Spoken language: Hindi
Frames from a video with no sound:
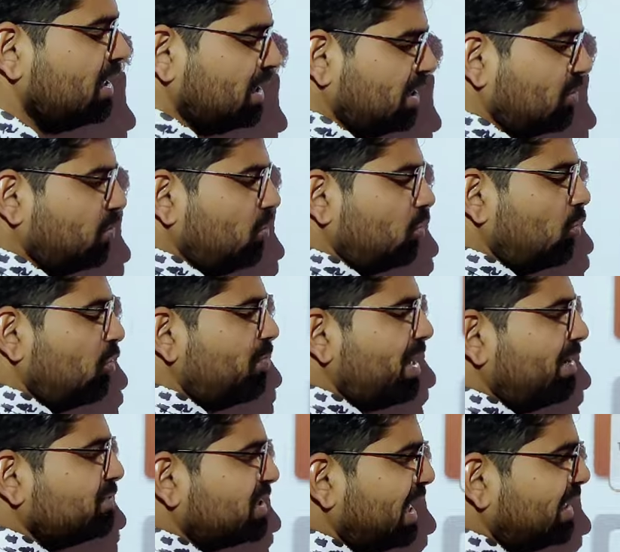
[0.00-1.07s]
कि गुरुकुल में
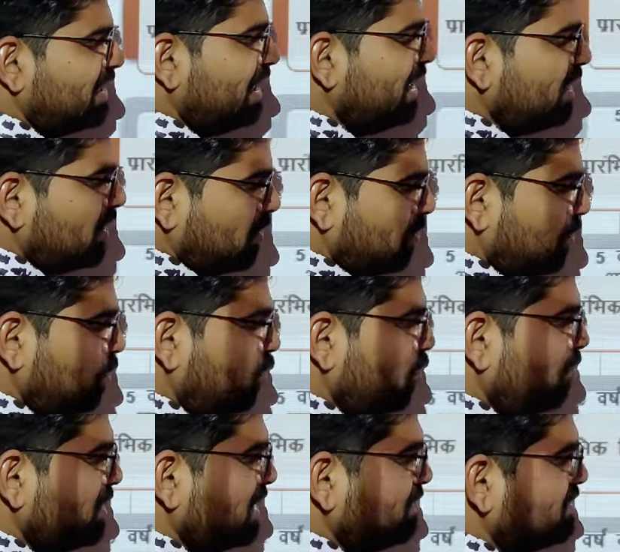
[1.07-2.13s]
आप जाएंगे गुरुकुल
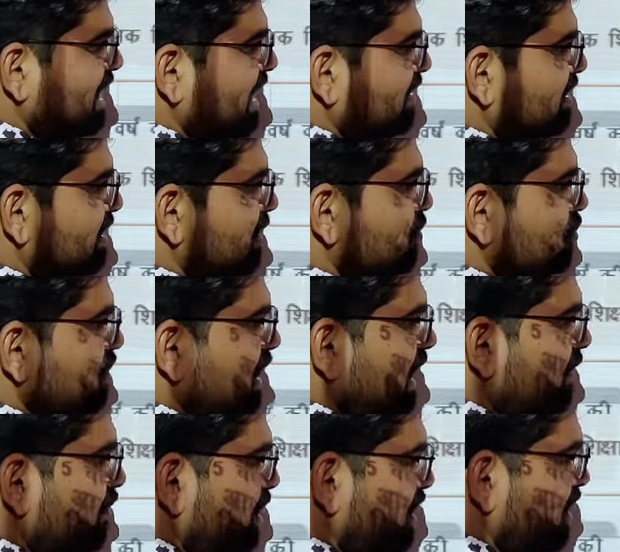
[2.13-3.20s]
में जब जाते थे तो उसके लिए
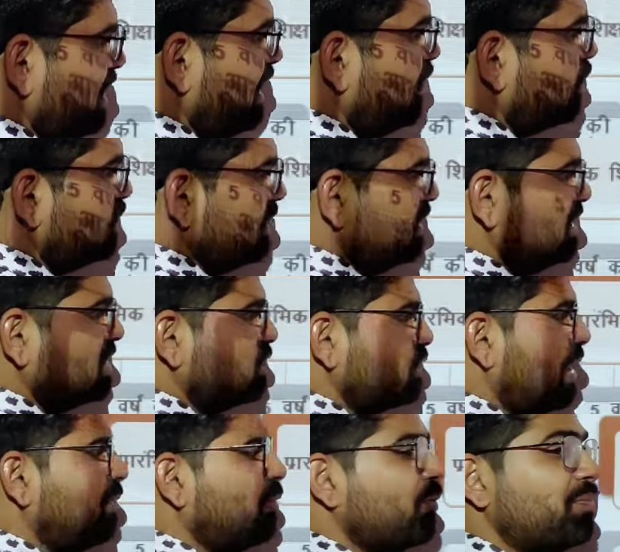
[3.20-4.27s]
एक प्रक्रिया होती थी जिसको
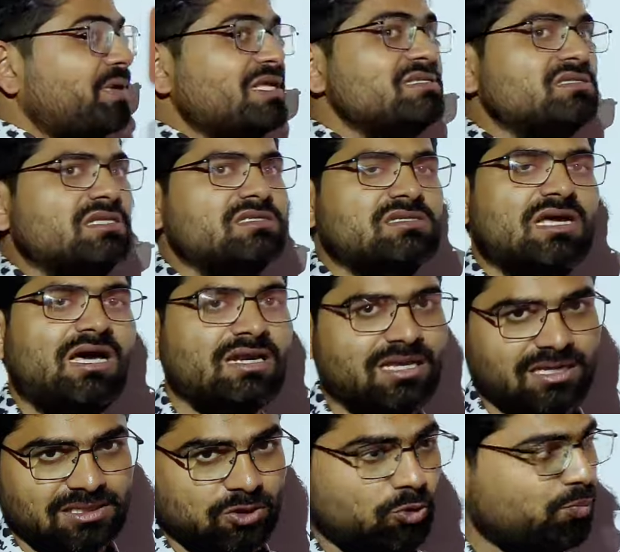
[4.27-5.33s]
आप उपनयन संस्कार
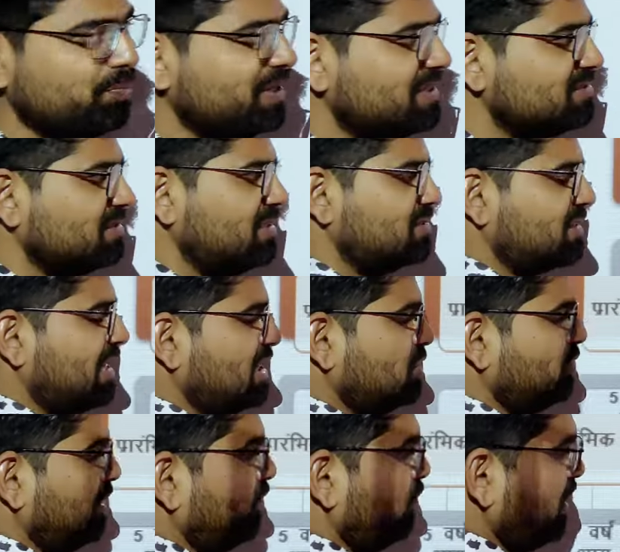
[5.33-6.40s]
कहते हैं उपनयन संस्कार जो
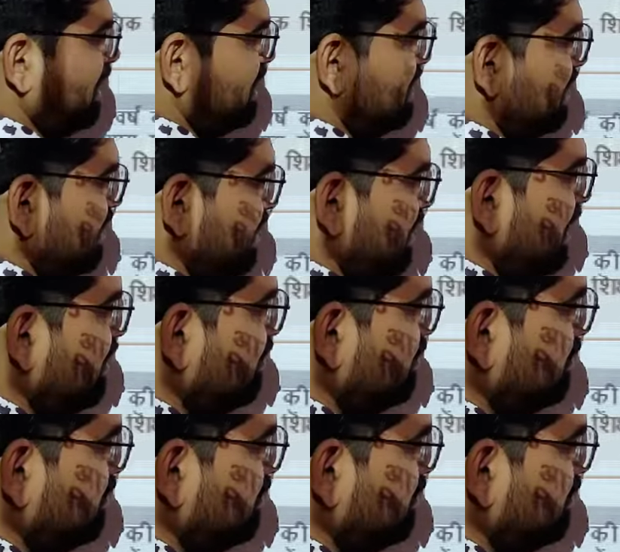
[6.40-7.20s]
है वो किया जाता था